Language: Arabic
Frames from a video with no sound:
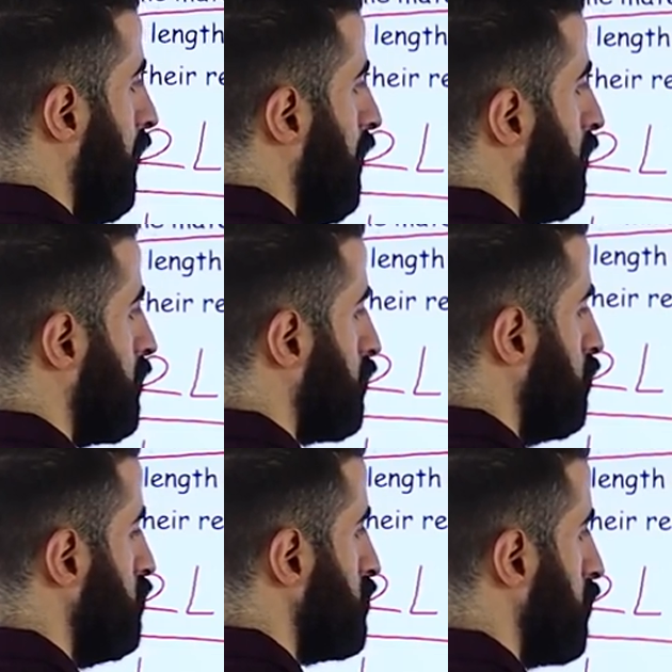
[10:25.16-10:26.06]
ار
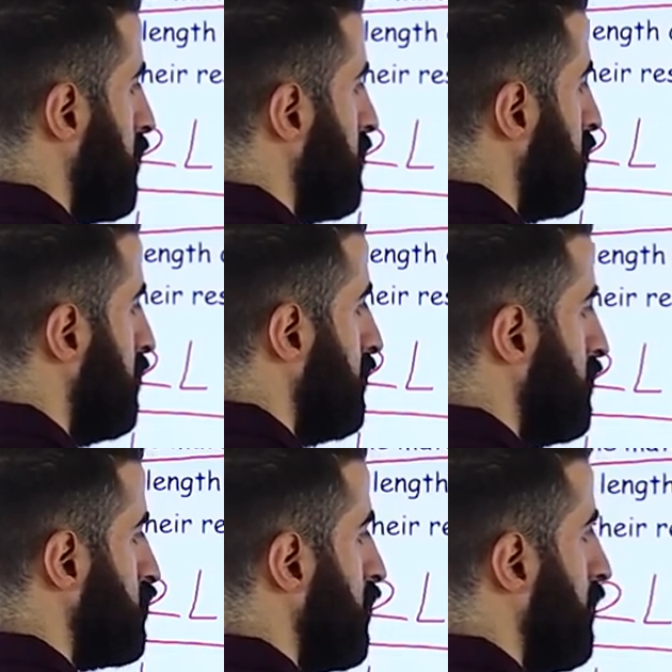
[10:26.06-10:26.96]
2 سكوير
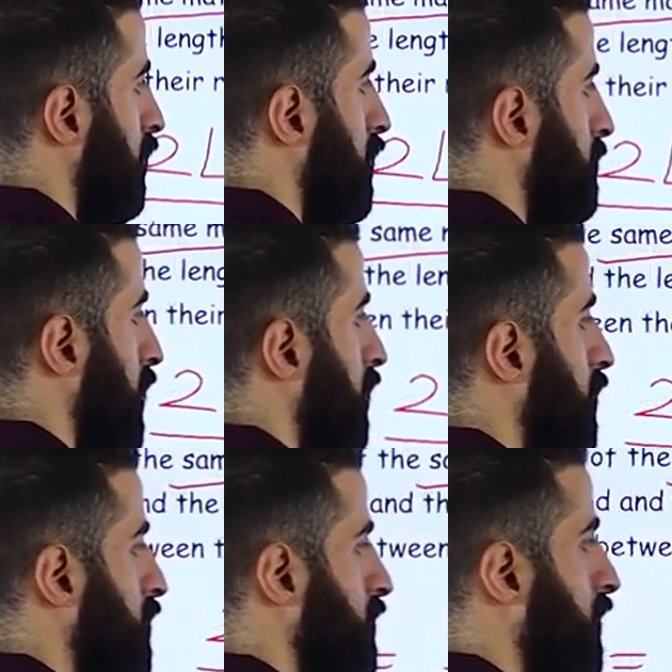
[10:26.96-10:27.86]
شيل الار مع
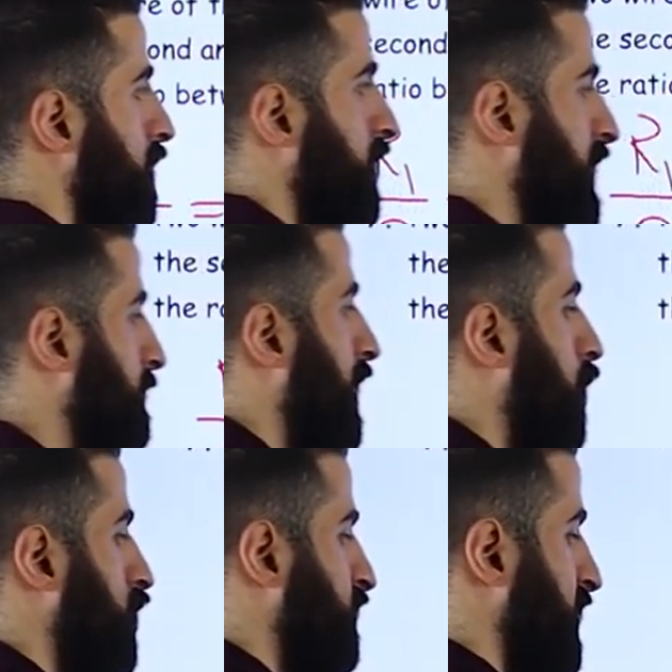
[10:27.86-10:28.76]
الار يبقى
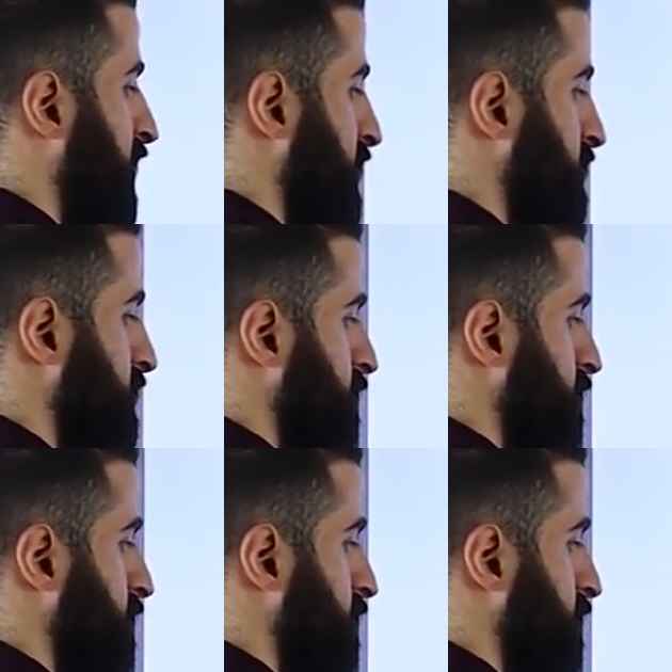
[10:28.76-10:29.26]
1 اوفر ال 8